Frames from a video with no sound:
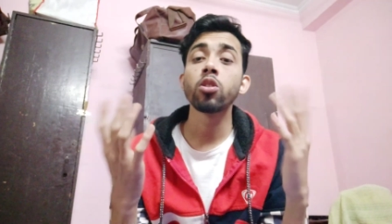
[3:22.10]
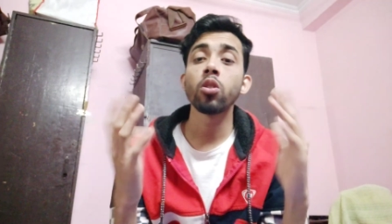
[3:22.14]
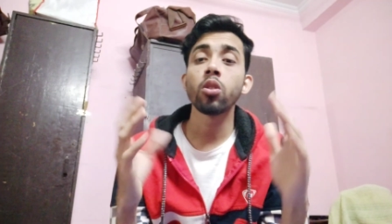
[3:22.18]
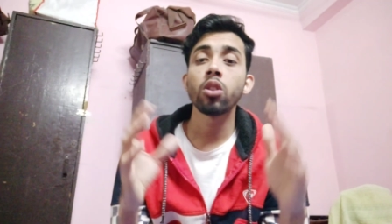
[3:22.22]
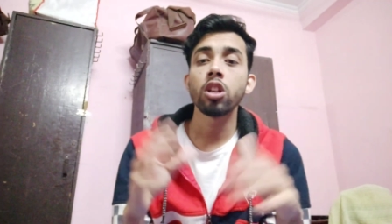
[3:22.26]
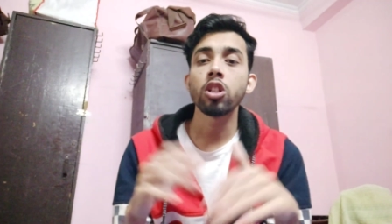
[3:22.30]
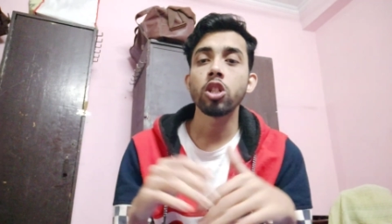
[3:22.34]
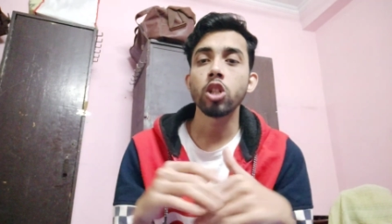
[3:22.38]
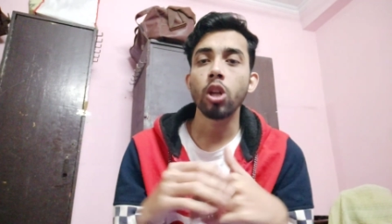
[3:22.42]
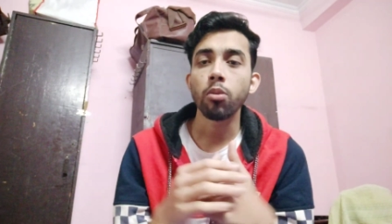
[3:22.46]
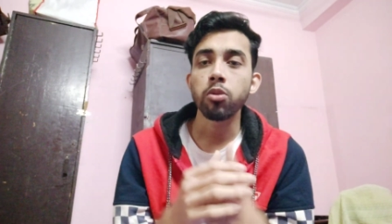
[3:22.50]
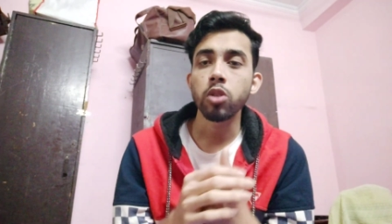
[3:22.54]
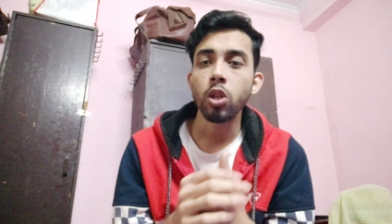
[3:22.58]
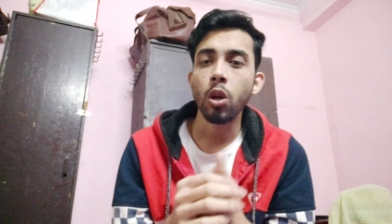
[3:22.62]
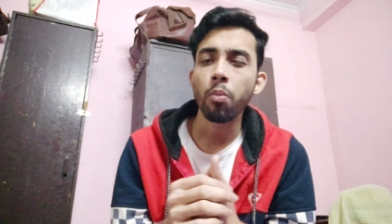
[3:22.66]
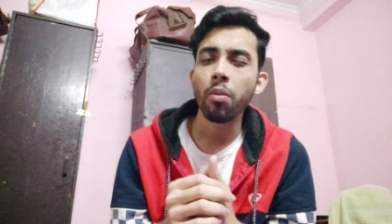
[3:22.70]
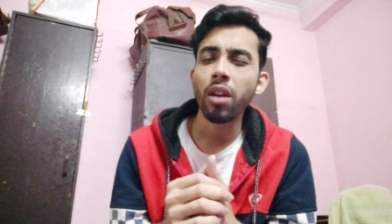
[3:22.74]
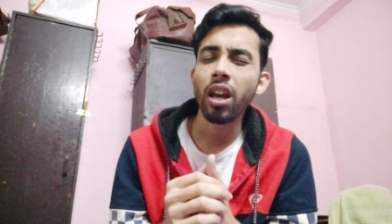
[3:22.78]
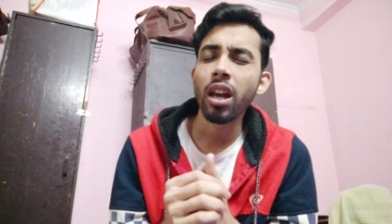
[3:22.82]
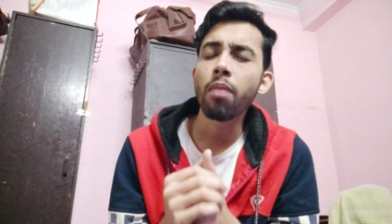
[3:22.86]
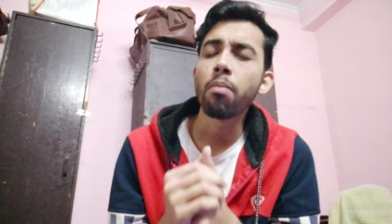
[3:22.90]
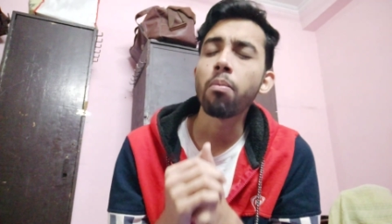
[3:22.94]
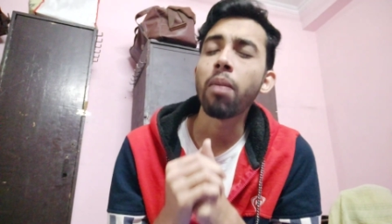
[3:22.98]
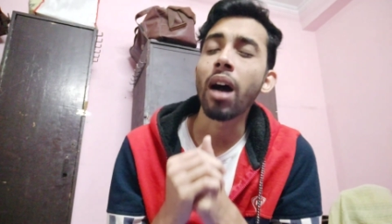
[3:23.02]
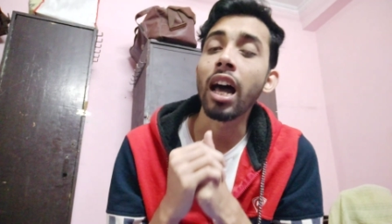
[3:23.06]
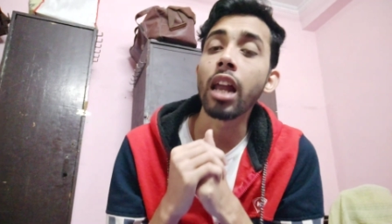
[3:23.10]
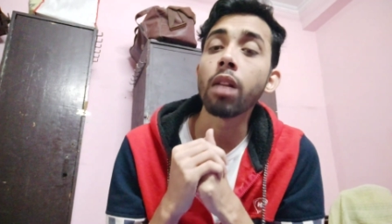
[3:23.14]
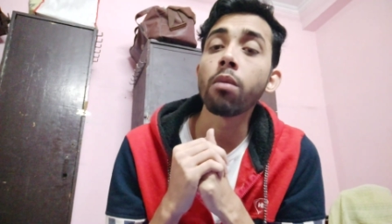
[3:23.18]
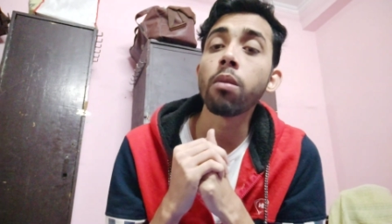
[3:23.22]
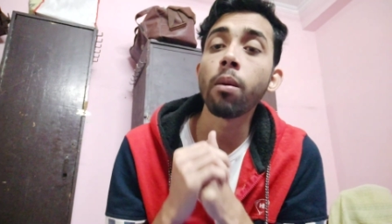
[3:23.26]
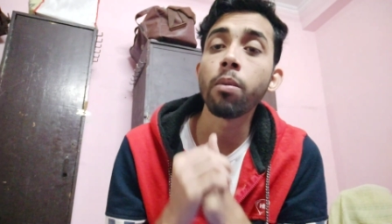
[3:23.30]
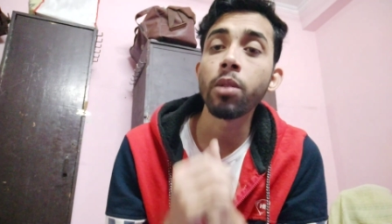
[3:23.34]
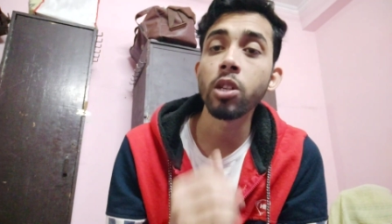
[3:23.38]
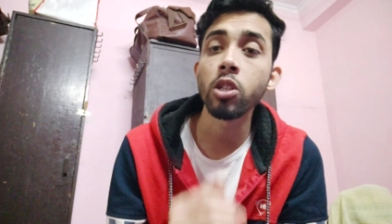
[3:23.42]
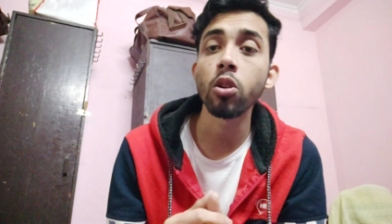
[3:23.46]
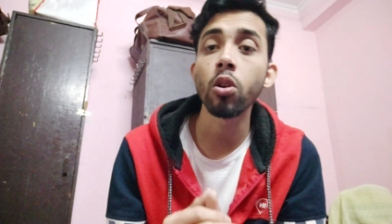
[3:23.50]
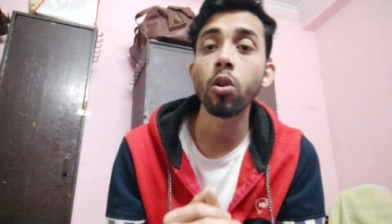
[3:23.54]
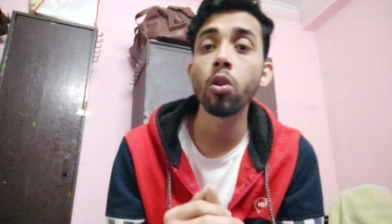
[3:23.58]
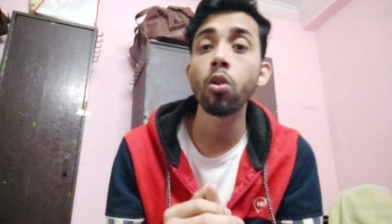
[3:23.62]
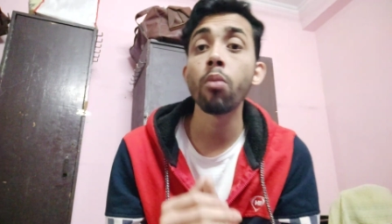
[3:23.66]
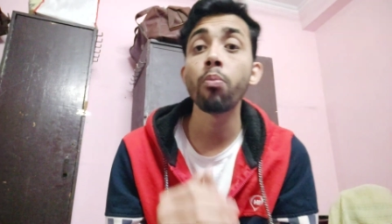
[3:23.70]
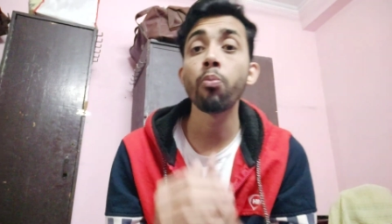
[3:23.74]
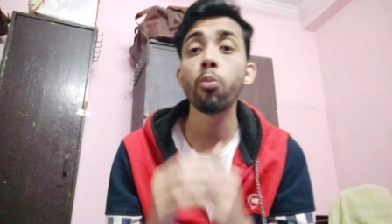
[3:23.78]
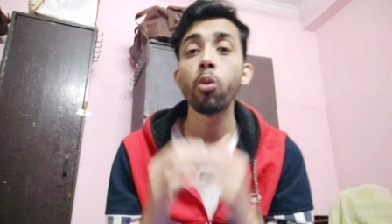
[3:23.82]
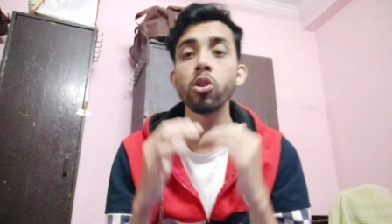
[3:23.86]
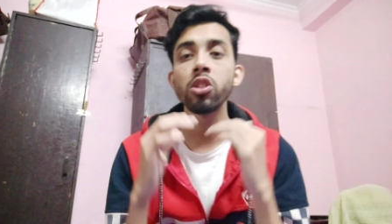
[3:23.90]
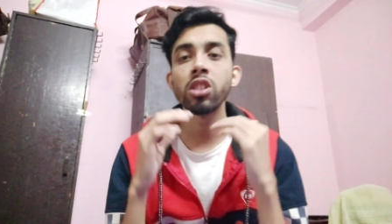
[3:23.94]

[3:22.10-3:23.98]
ওই জন্য সবসময় ভালোভাবে চলো